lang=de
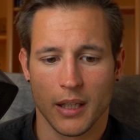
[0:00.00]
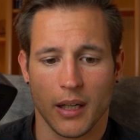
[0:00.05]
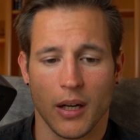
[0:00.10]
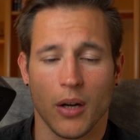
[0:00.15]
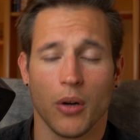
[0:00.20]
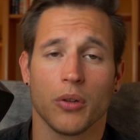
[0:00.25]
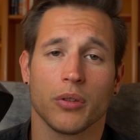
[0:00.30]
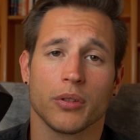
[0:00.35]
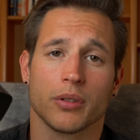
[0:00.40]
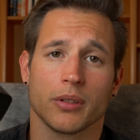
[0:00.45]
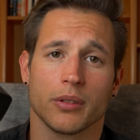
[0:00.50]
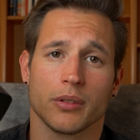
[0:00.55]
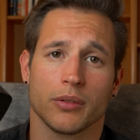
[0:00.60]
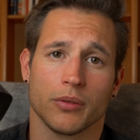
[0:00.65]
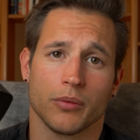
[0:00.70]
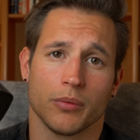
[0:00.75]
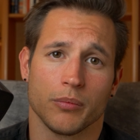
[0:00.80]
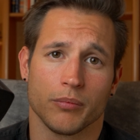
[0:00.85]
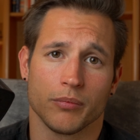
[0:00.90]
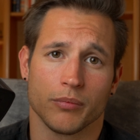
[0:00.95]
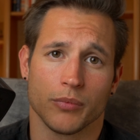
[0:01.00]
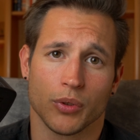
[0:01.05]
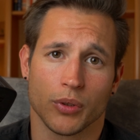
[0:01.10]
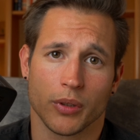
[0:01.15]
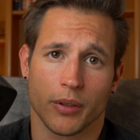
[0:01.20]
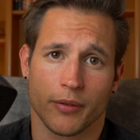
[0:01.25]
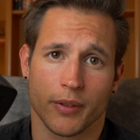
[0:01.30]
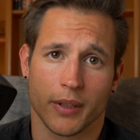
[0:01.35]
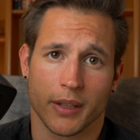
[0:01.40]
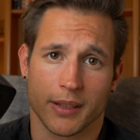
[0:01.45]
Rauchen um
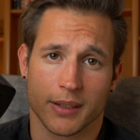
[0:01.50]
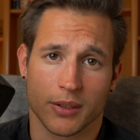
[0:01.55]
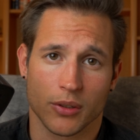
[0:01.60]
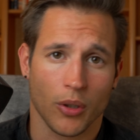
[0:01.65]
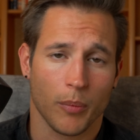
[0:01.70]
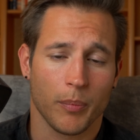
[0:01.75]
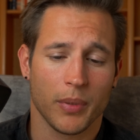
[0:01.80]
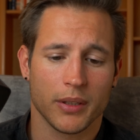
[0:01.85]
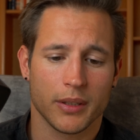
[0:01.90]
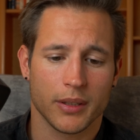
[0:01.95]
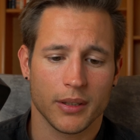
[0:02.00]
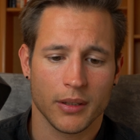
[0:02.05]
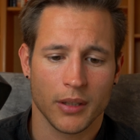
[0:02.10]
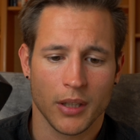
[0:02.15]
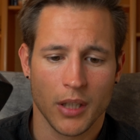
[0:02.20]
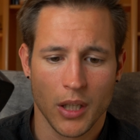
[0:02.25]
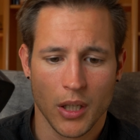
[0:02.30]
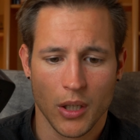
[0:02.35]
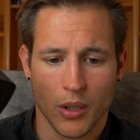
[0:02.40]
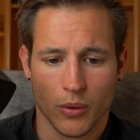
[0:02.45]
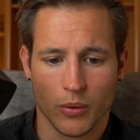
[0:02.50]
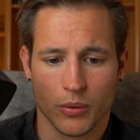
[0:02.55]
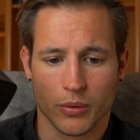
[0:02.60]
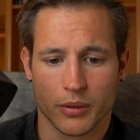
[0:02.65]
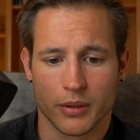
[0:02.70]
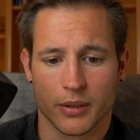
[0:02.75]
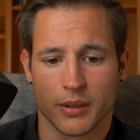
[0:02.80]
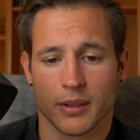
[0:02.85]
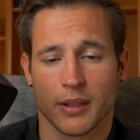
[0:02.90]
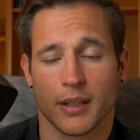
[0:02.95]
ungefähr das Doppelte
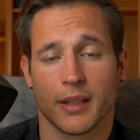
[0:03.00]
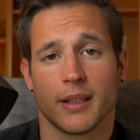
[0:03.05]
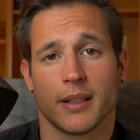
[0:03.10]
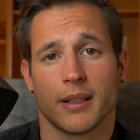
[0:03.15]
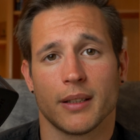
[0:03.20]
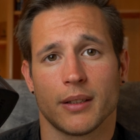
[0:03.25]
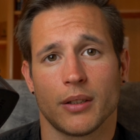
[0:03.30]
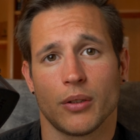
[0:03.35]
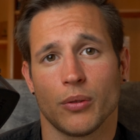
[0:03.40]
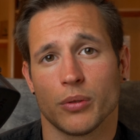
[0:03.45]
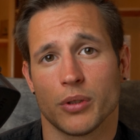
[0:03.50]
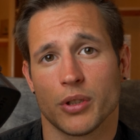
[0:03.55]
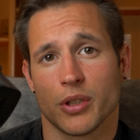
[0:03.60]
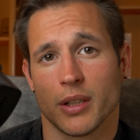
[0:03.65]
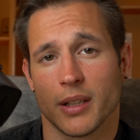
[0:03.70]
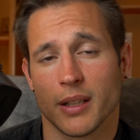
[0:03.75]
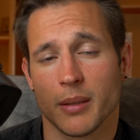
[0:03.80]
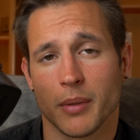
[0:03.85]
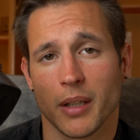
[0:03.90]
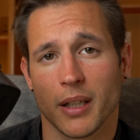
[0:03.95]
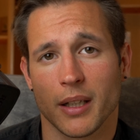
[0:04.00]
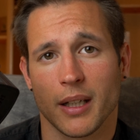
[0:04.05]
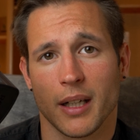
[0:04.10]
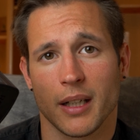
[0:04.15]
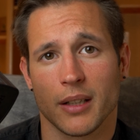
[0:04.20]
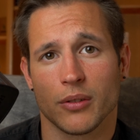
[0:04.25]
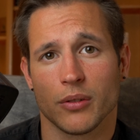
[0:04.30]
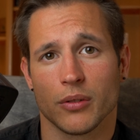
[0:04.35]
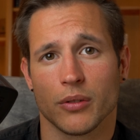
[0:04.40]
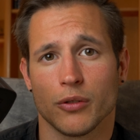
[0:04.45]
und eine chronische
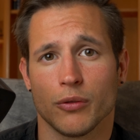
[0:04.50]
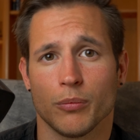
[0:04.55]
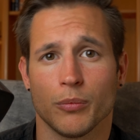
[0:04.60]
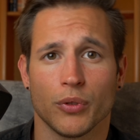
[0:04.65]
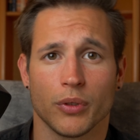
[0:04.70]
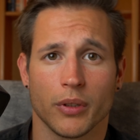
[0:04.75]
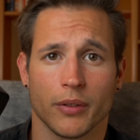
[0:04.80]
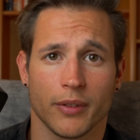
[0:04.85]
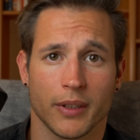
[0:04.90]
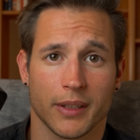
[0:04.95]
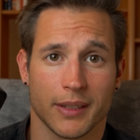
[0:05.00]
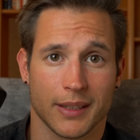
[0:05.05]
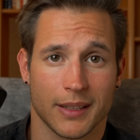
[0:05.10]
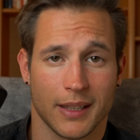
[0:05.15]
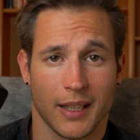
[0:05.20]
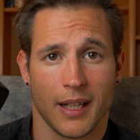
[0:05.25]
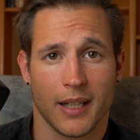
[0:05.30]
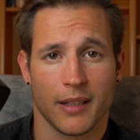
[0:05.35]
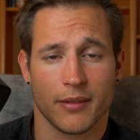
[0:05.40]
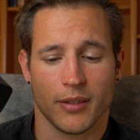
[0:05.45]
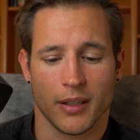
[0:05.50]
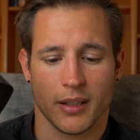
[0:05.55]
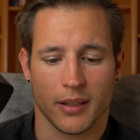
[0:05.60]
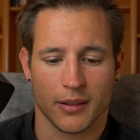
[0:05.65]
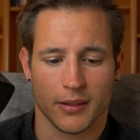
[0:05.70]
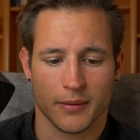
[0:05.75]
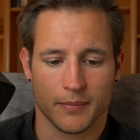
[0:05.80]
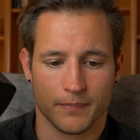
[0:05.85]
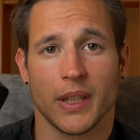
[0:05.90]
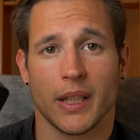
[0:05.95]
Lebererkrankung um ungefähr das Dreifache.